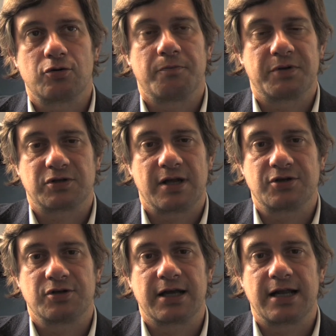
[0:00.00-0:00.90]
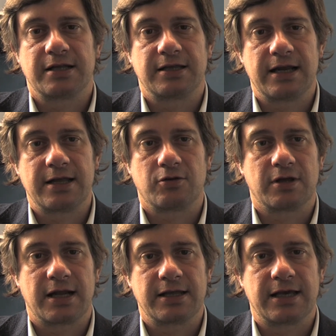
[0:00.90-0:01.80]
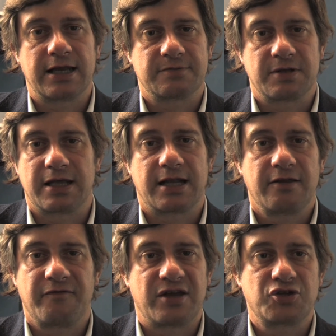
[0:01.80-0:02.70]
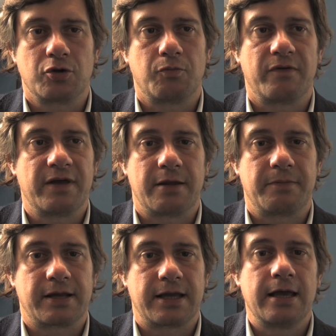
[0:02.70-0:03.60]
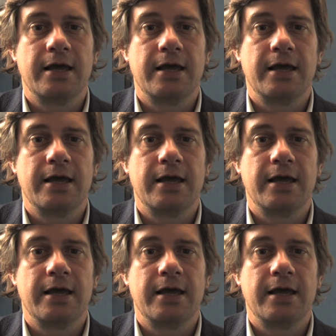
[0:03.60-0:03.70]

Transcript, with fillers: un personaggio di grande talento, di grande carisma, di grande fascino può avere, perché